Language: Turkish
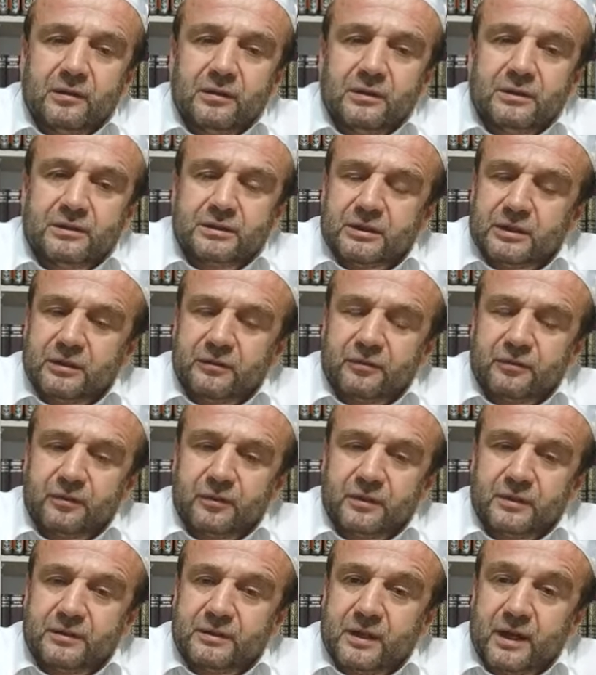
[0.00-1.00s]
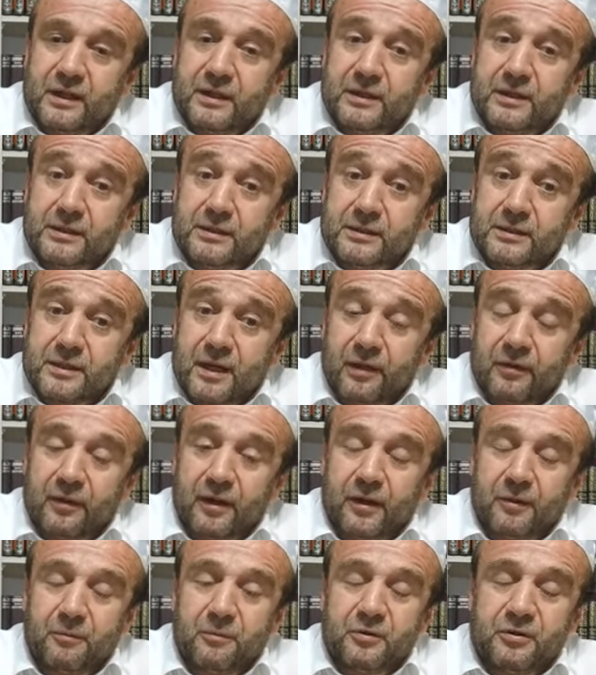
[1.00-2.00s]
sırf işte
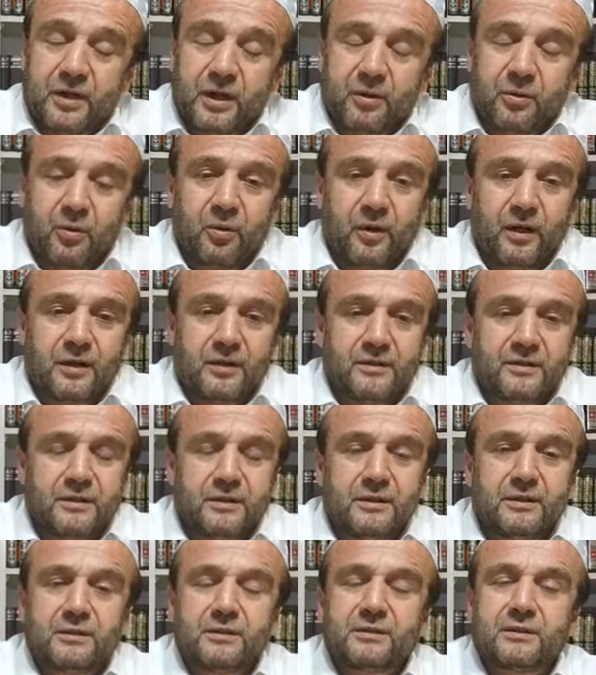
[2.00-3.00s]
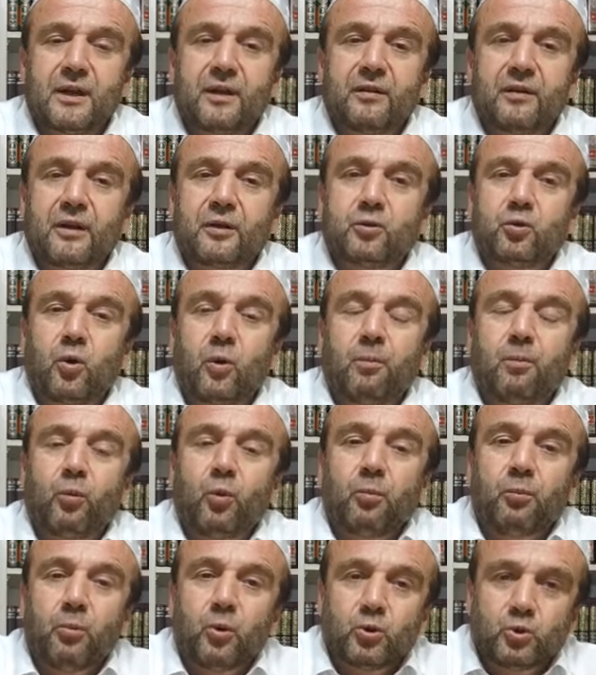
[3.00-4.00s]
insanlar bir şey öğrensin, insanlar
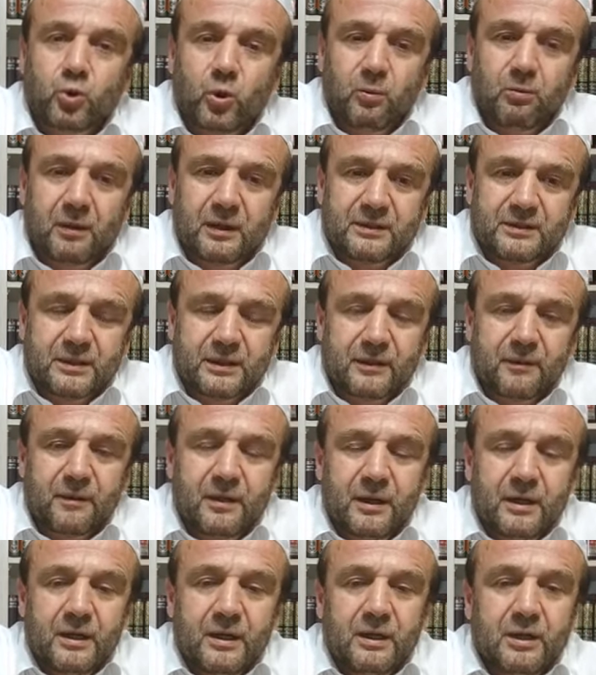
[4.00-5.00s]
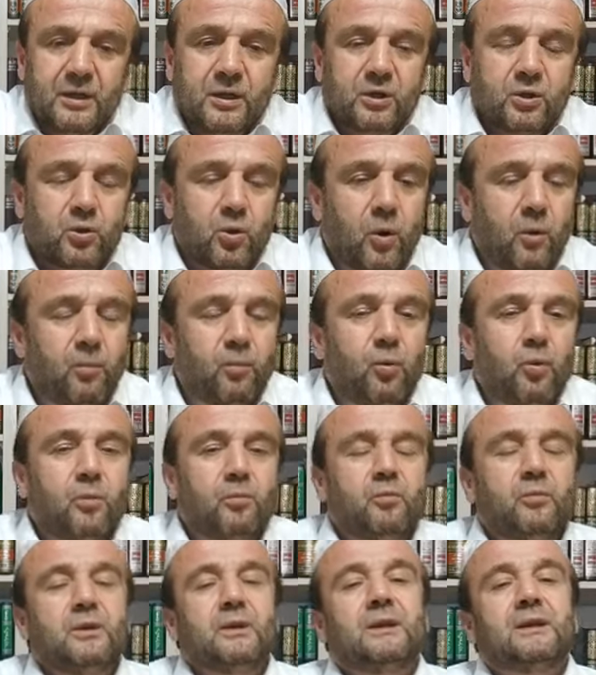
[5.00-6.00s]
toplum bozulmasın,
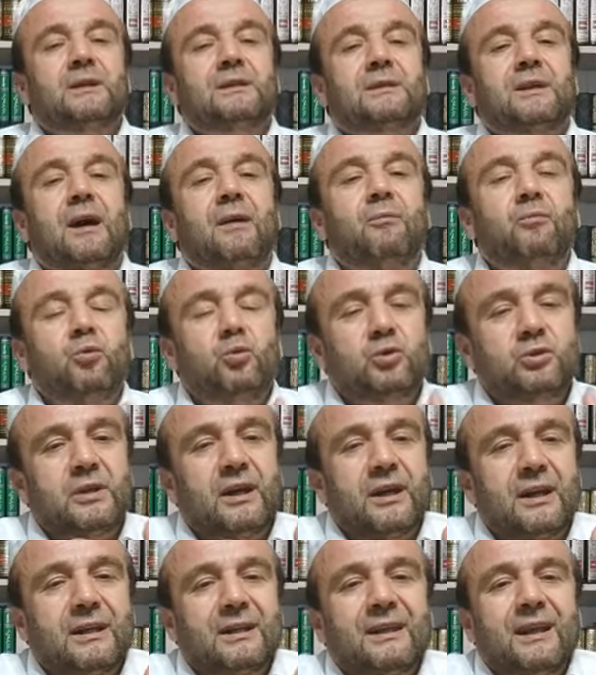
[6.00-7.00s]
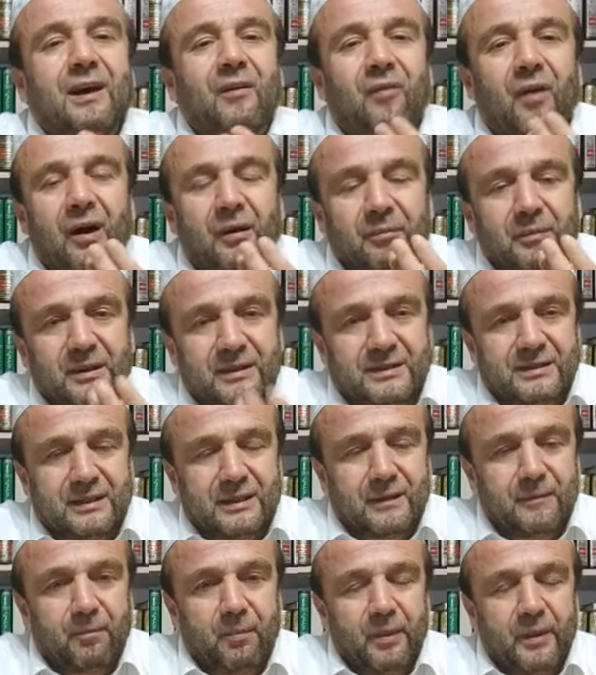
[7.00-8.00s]
toplum İslam üzere devam
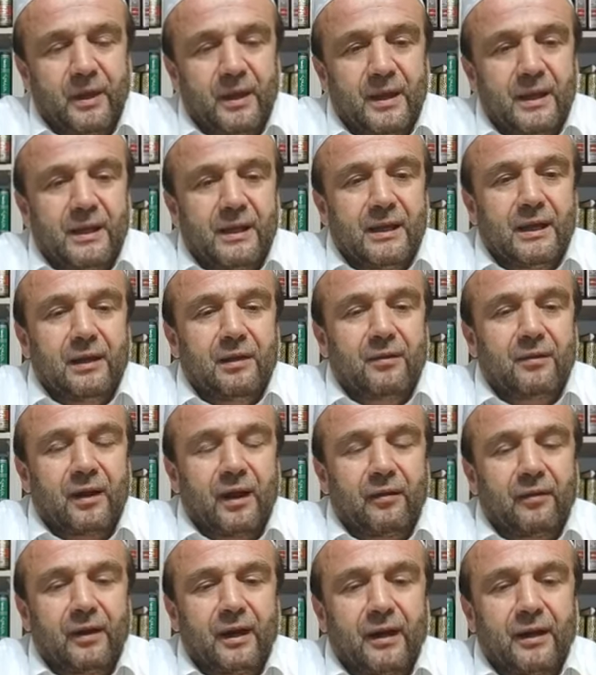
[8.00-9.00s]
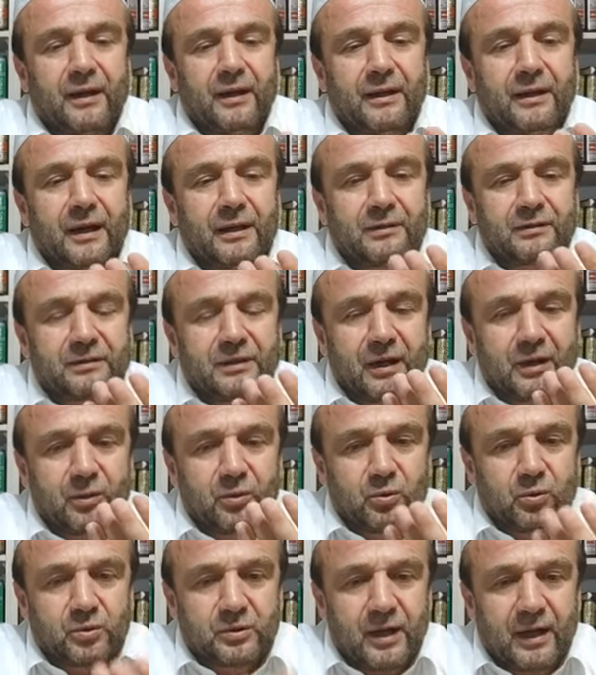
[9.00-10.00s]
etsin, insanlar inançları
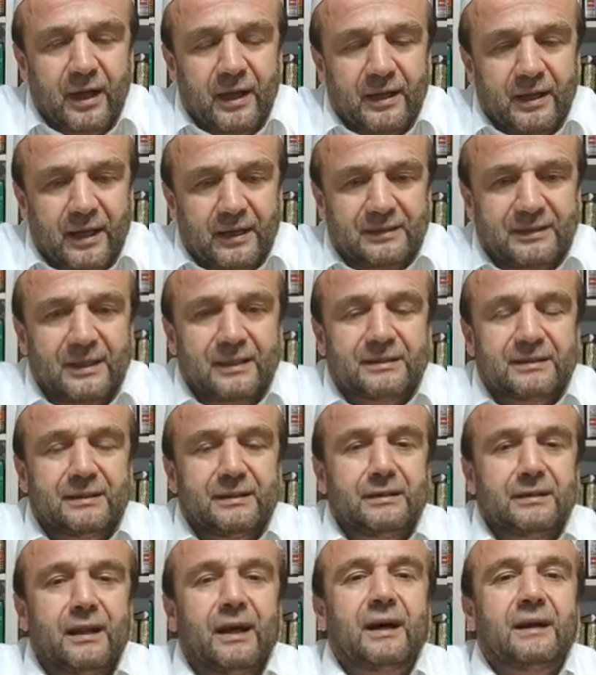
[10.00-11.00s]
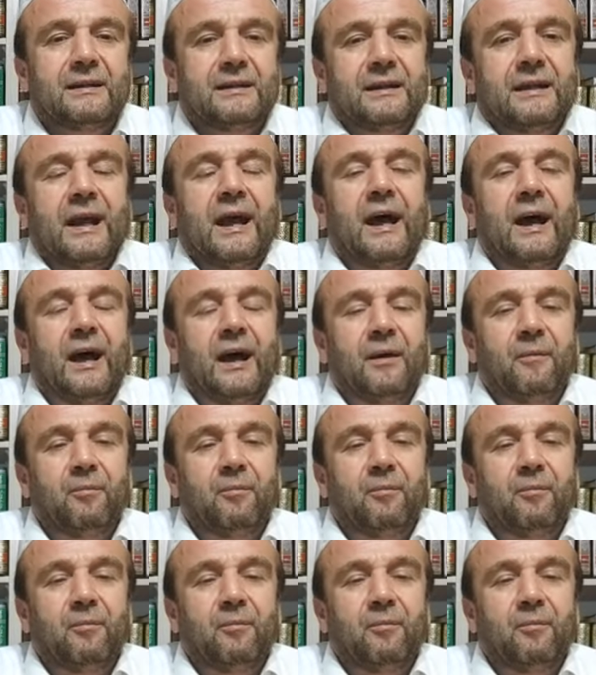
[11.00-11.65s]
üzere yaşasınlar diye